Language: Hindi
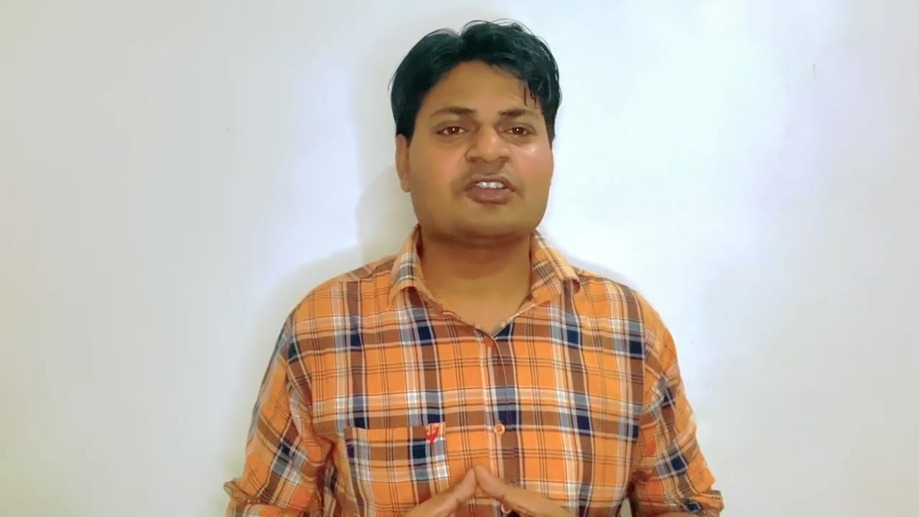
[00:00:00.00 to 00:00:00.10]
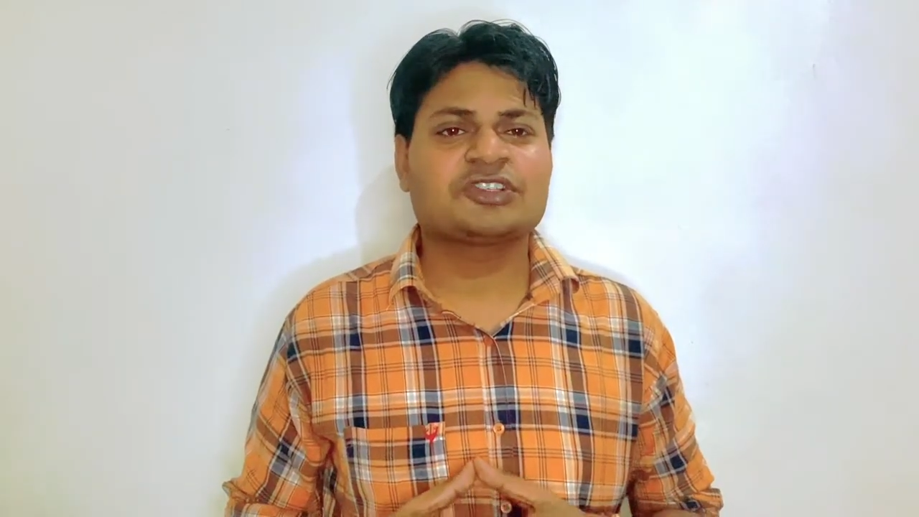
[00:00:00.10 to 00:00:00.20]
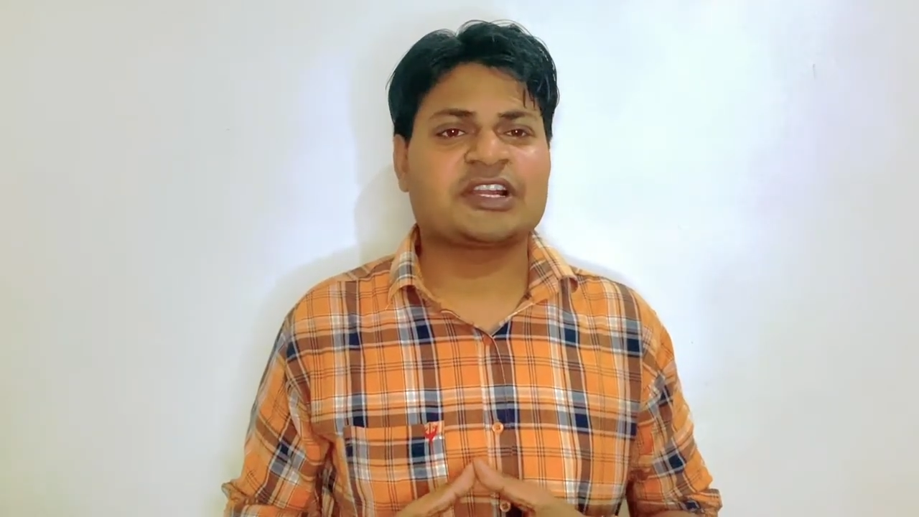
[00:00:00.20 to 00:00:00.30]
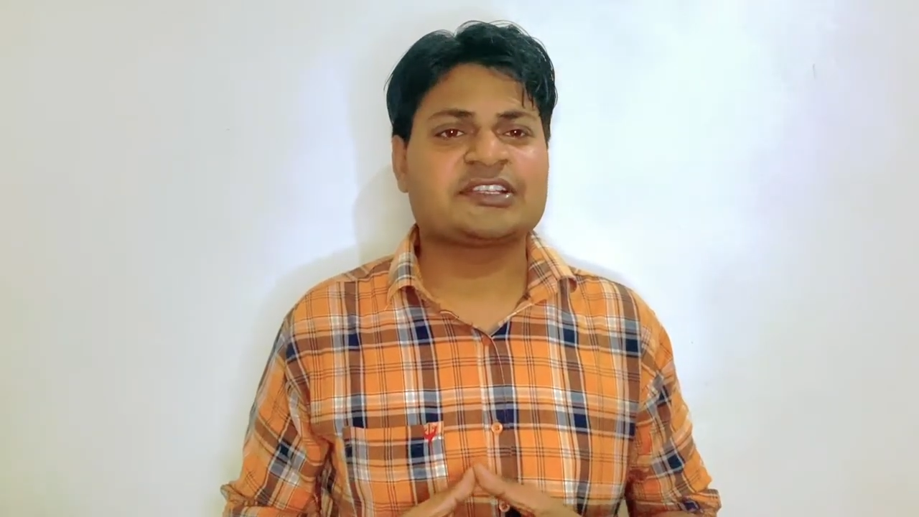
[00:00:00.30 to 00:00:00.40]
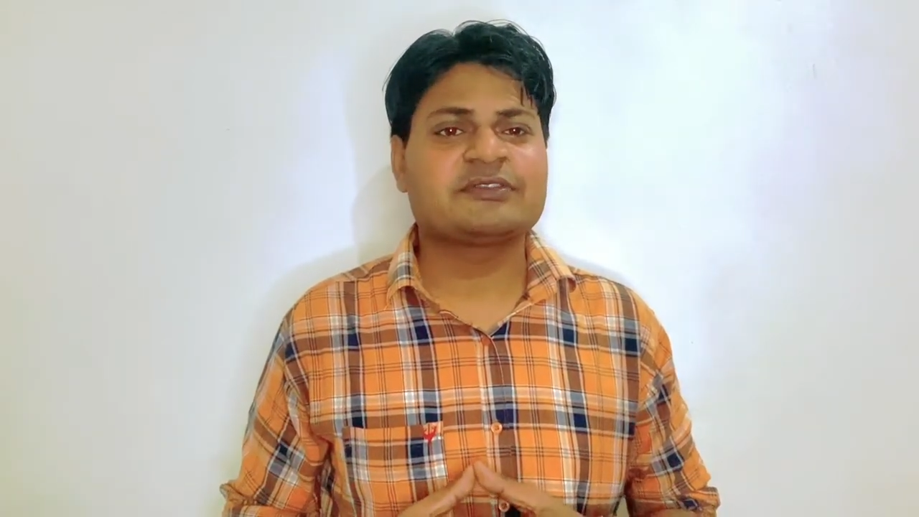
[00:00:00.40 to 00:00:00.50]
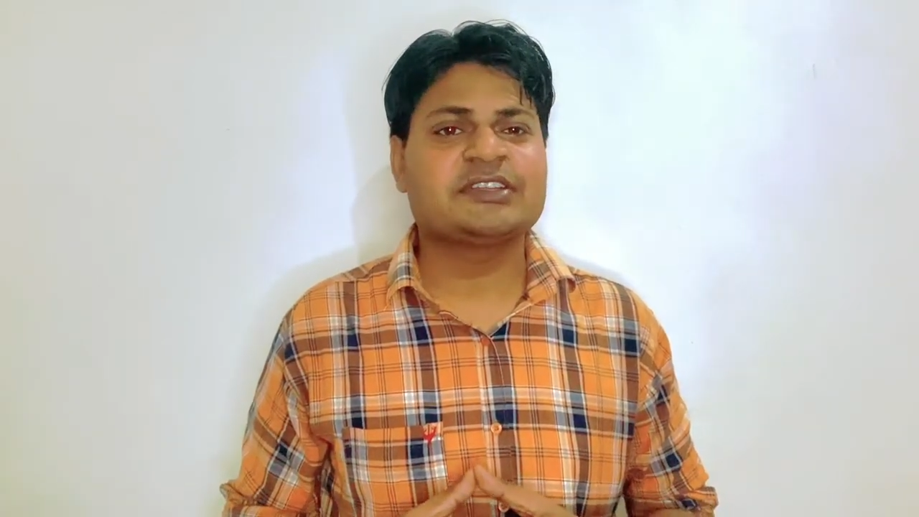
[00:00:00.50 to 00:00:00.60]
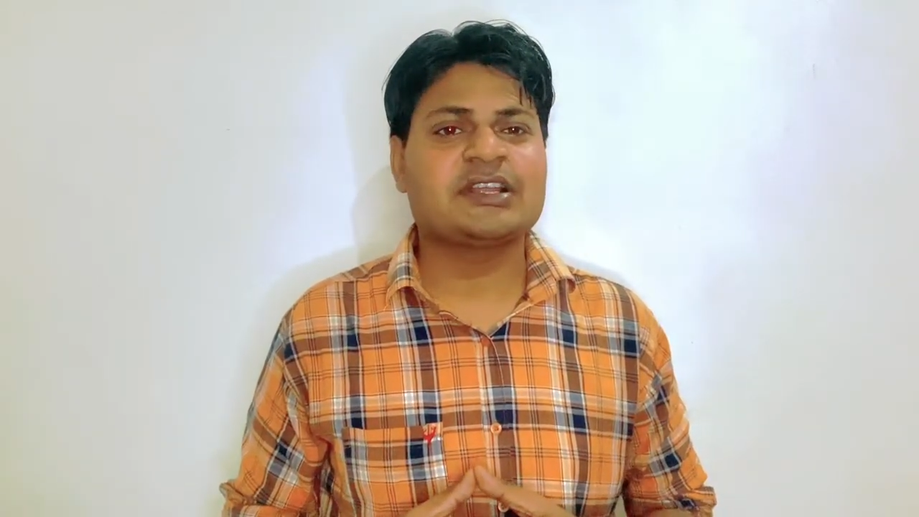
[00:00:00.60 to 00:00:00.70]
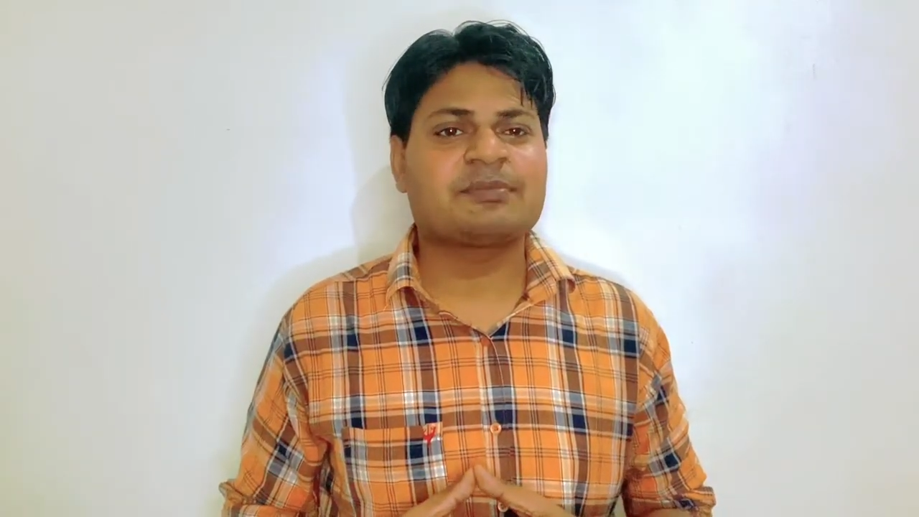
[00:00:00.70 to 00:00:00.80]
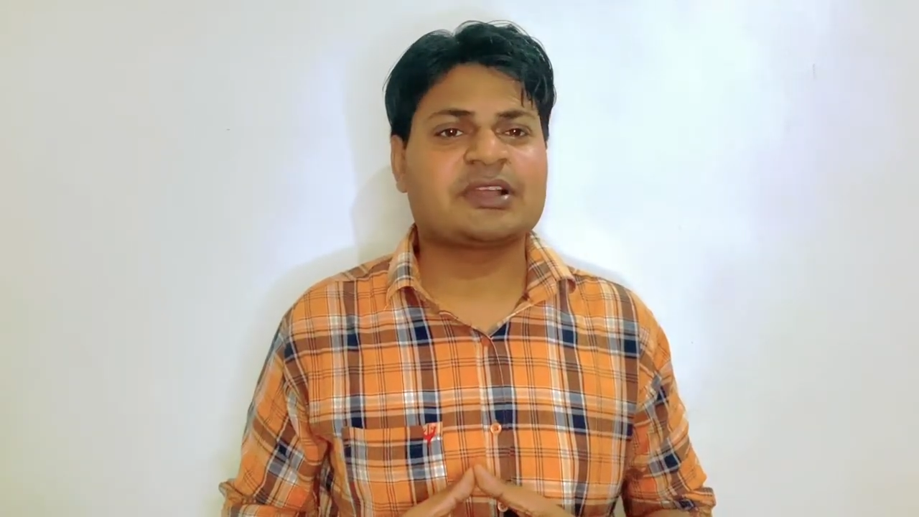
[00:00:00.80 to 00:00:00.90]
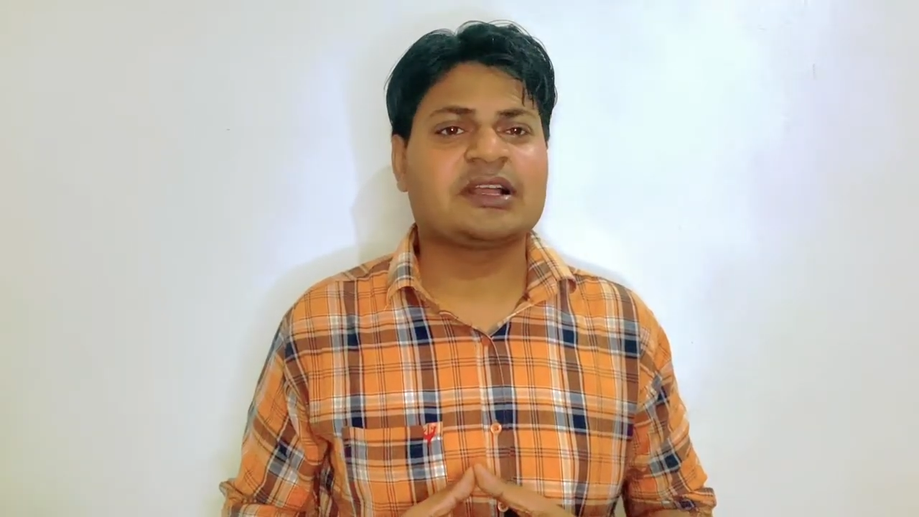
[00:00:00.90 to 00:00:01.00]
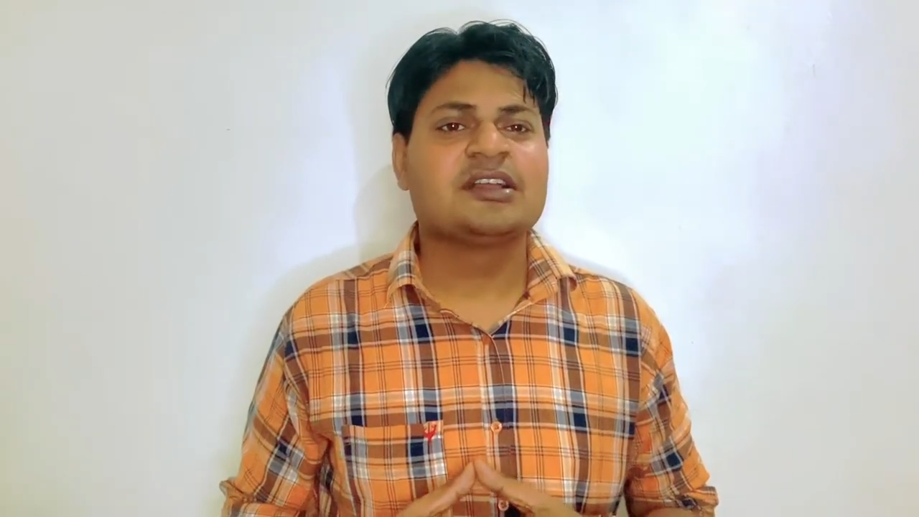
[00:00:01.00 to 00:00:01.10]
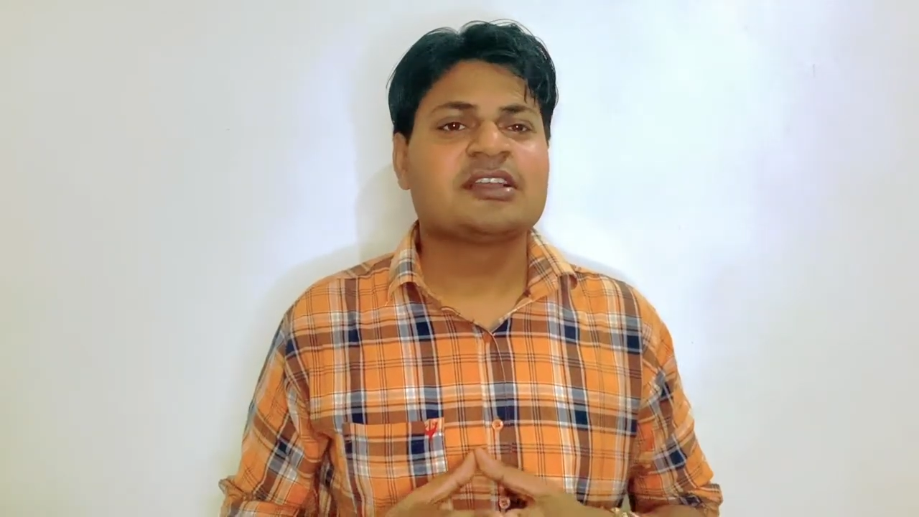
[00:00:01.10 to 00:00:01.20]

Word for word: और चार्जिंग भी आपका